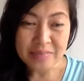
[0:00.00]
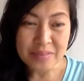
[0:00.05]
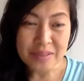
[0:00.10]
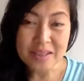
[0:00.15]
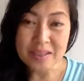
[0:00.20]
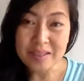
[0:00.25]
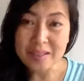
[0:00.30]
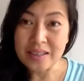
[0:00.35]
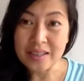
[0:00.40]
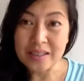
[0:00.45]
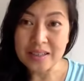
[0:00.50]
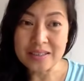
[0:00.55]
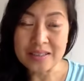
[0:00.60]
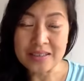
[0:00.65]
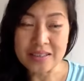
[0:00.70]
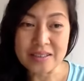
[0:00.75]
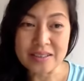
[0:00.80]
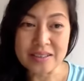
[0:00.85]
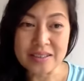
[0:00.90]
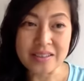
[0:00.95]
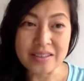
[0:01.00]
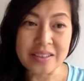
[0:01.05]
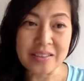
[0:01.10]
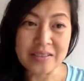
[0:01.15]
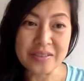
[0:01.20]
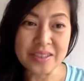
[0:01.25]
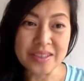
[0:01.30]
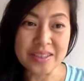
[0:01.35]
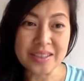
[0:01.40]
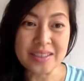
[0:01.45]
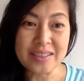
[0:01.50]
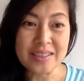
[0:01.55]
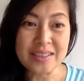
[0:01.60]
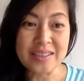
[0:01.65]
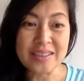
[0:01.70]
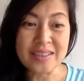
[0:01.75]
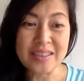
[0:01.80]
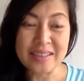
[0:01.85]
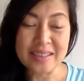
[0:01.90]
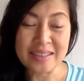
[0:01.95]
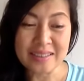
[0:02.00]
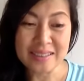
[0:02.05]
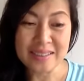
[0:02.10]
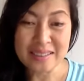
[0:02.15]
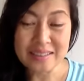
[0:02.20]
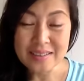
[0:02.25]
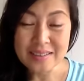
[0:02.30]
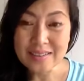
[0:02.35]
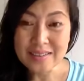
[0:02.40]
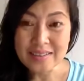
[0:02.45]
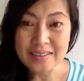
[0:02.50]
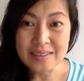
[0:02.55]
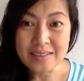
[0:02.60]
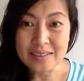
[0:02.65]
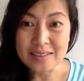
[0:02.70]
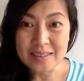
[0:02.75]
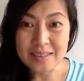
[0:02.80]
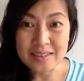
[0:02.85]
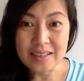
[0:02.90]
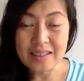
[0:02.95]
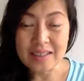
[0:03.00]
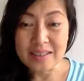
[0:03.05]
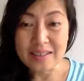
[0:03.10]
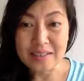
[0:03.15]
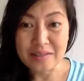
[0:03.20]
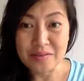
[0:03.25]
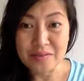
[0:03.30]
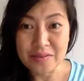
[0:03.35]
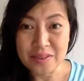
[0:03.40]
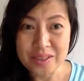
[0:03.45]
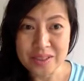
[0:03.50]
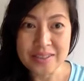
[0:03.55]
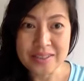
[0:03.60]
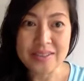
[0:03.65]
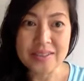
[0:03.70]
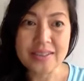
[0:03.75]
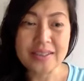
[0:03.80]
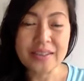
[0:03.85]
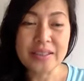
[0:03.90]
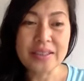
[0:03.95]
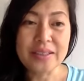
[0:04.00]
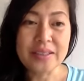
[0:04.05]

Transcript: liên nhận được rất nhiều những cái tin nhắn những cái lời động viên